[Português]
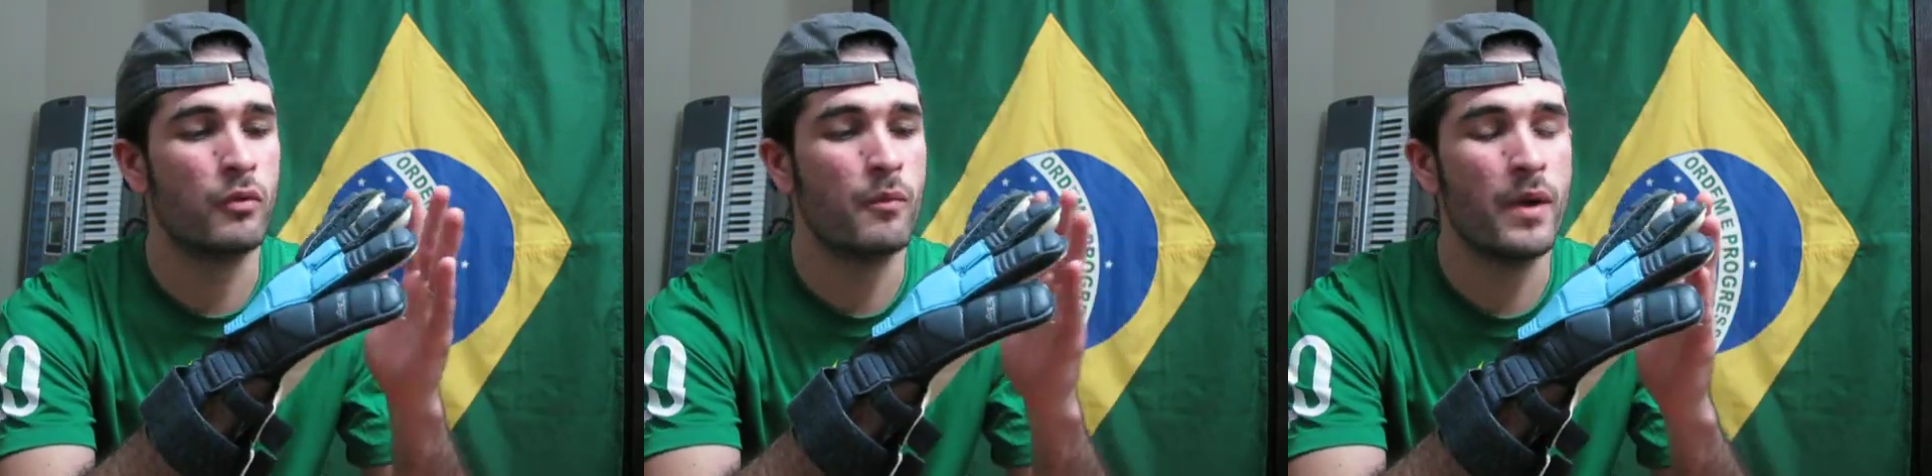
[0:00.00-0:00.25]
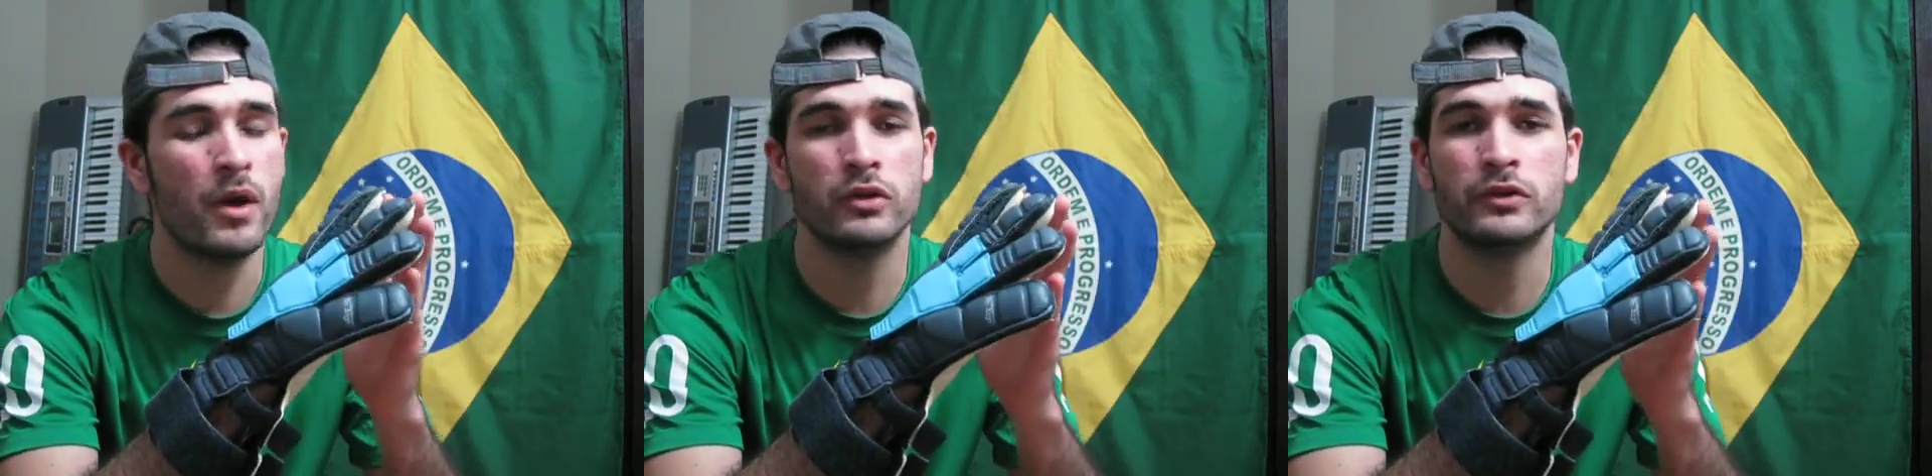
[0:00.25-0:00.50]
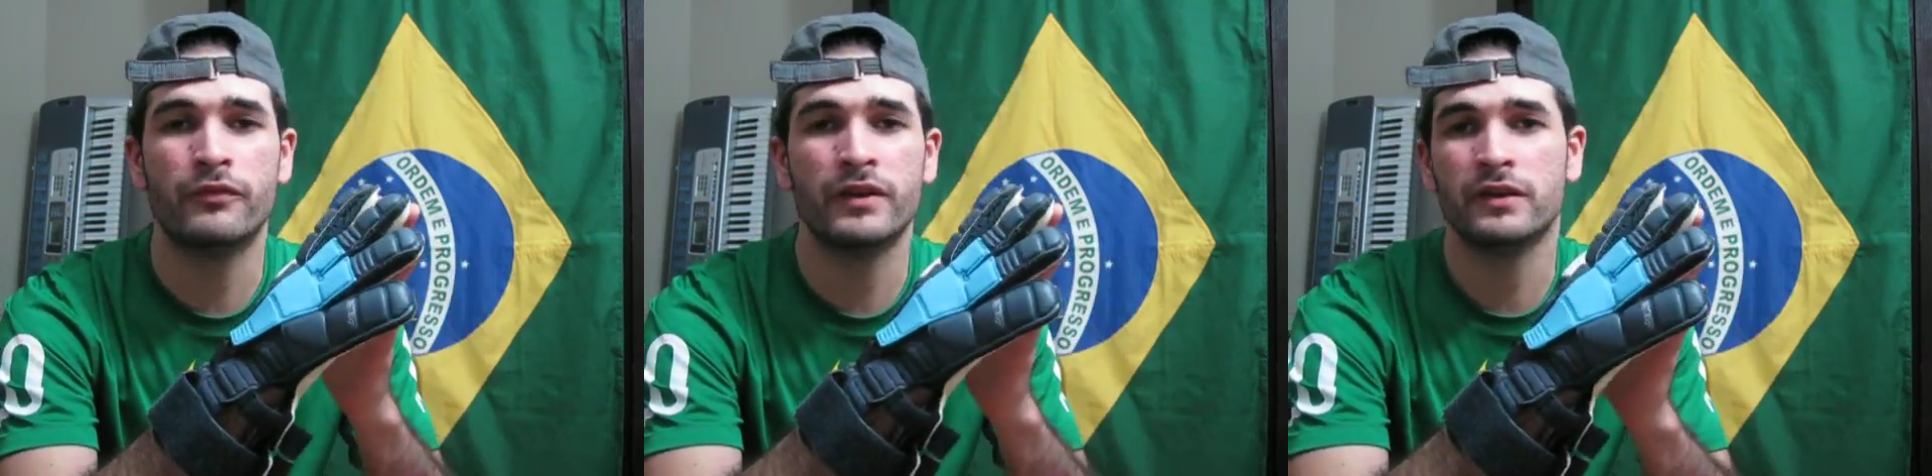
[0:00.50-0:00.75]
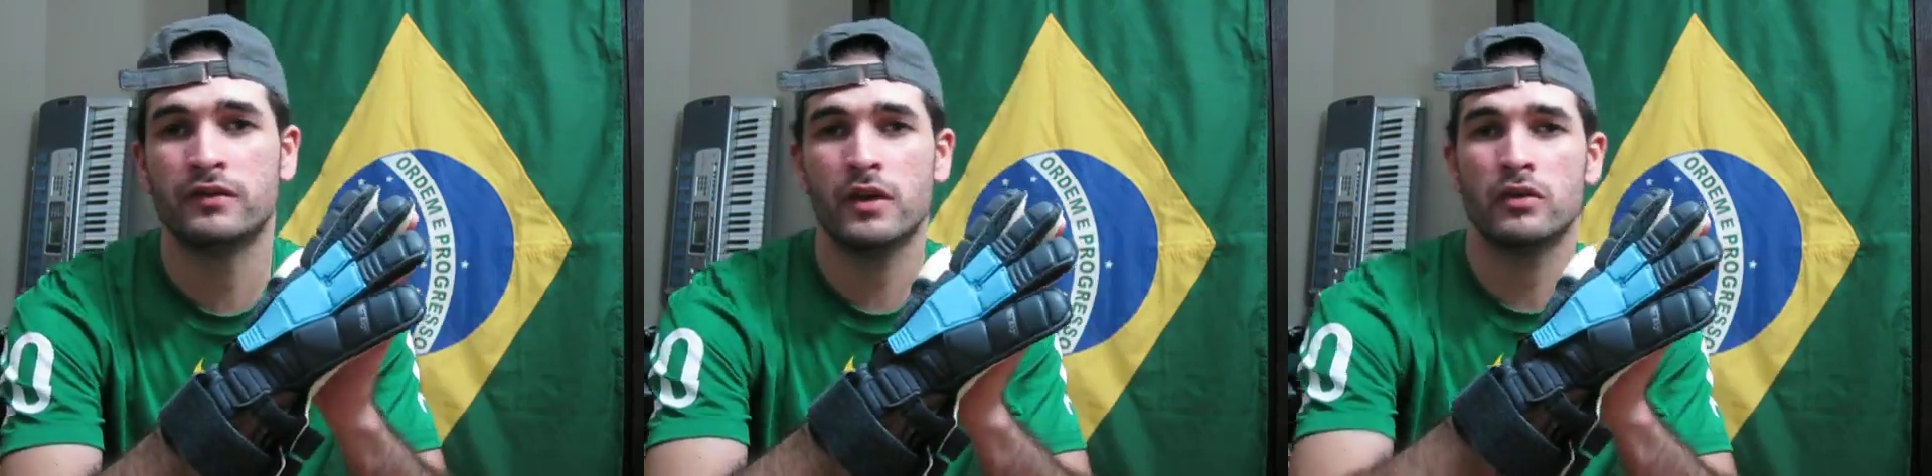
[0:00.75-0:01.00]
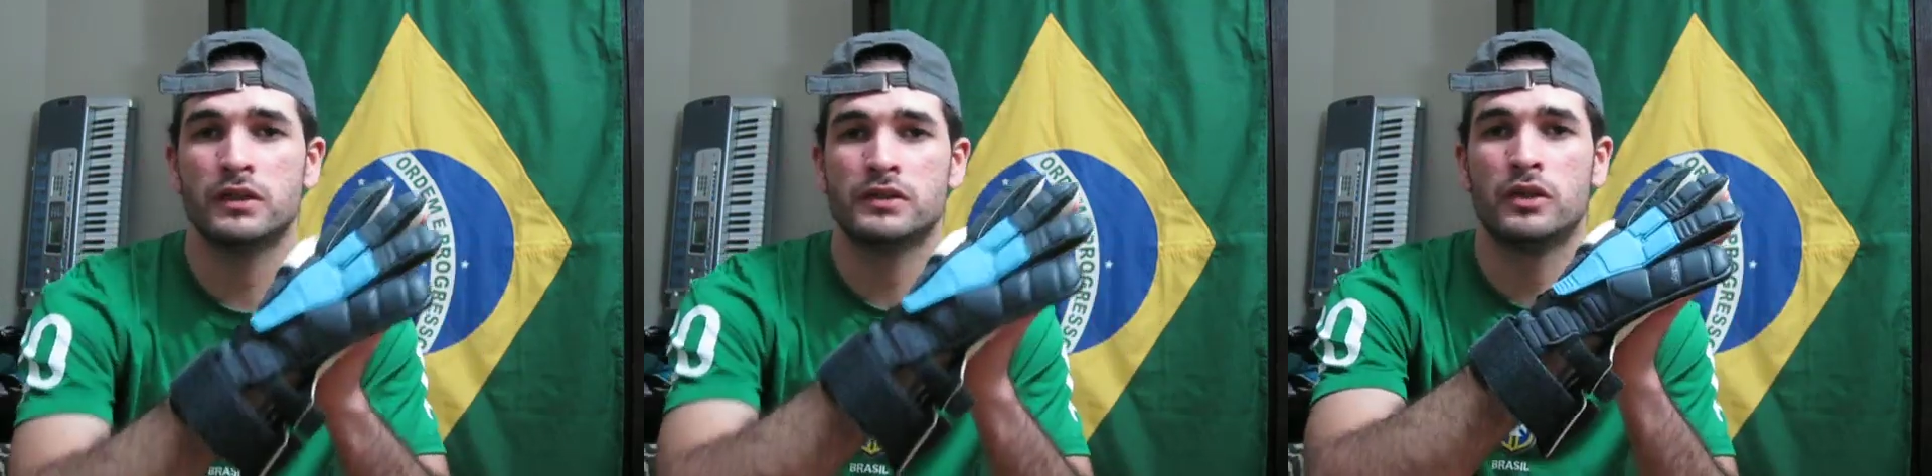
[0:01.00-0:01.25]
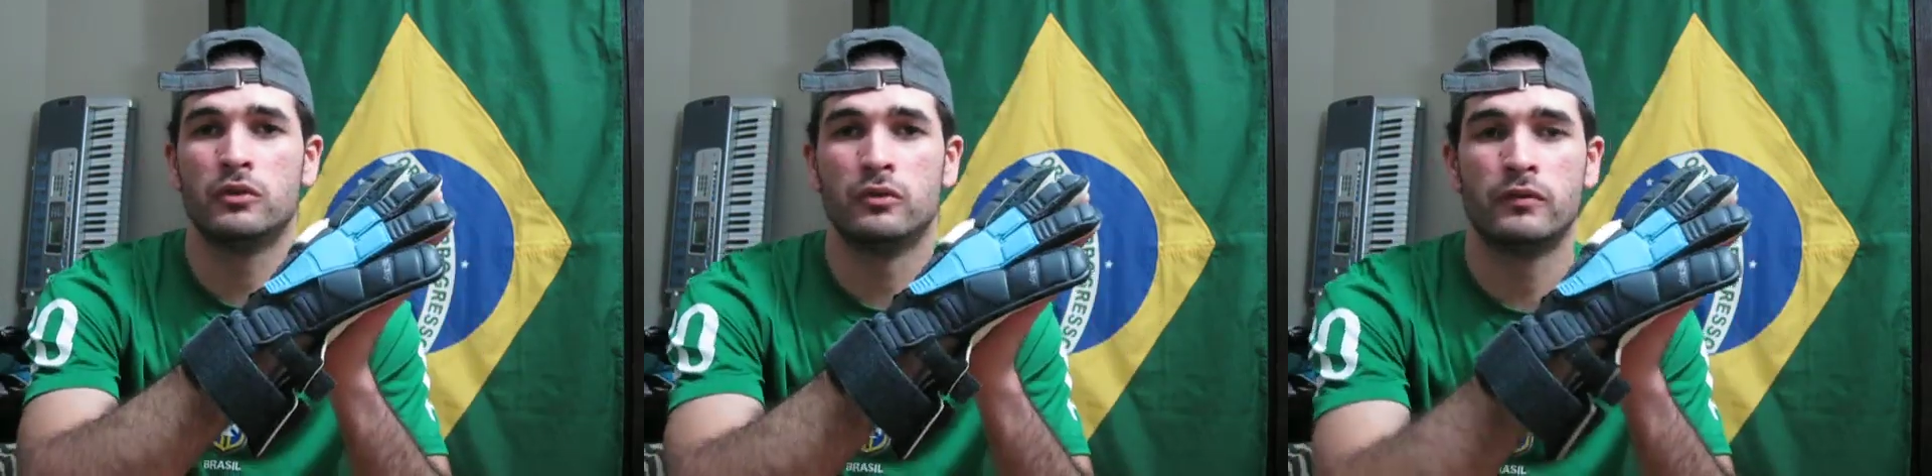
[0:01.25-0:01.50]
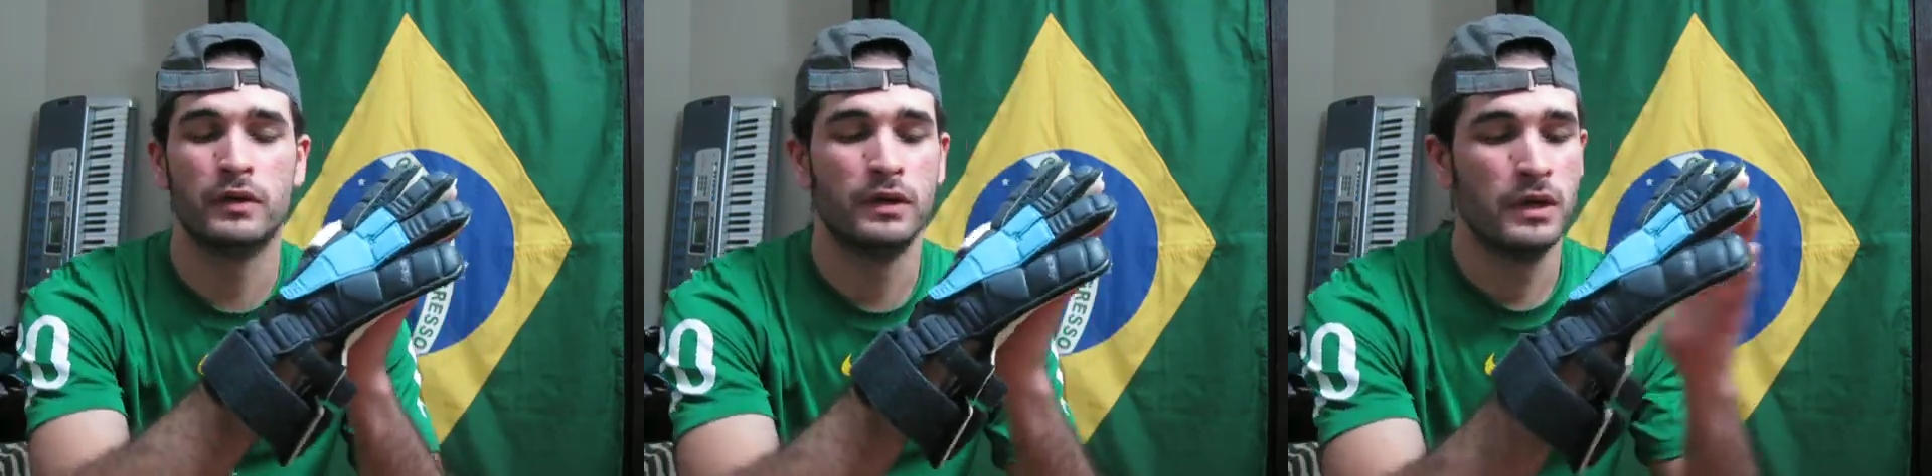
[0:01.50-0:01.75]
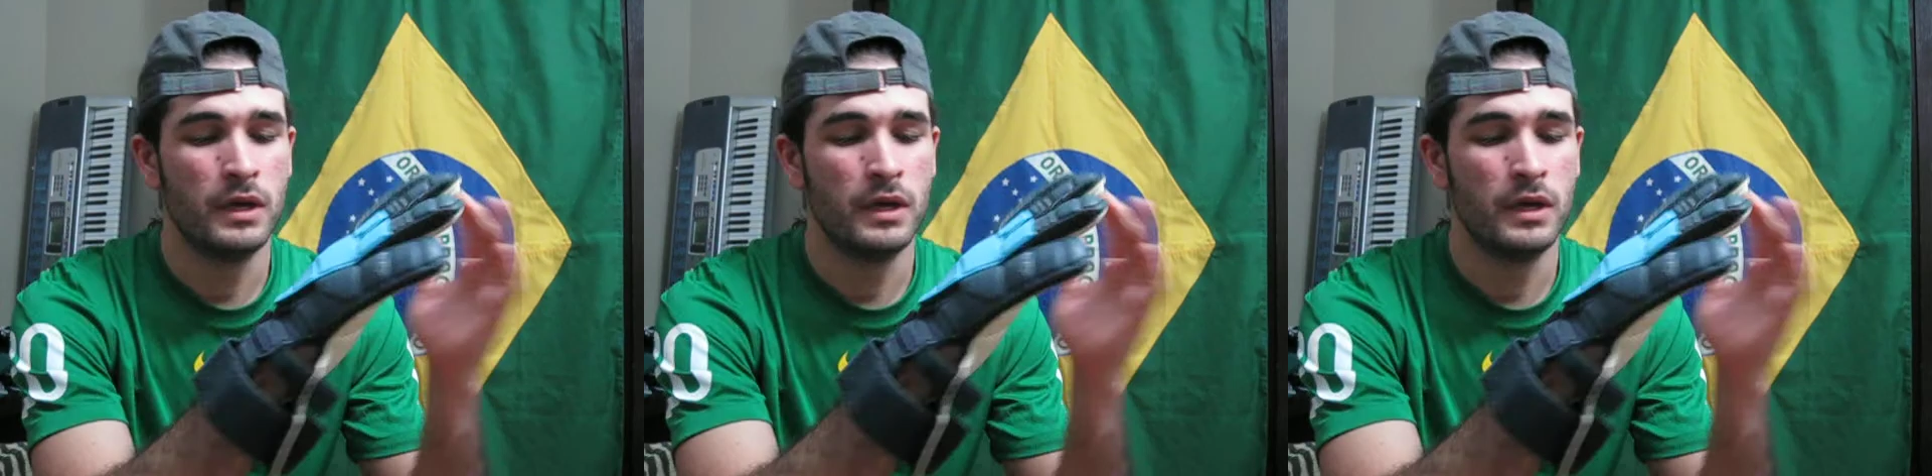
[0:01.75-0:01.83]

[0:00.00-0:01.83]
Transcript: o maior diferencial dessa luva,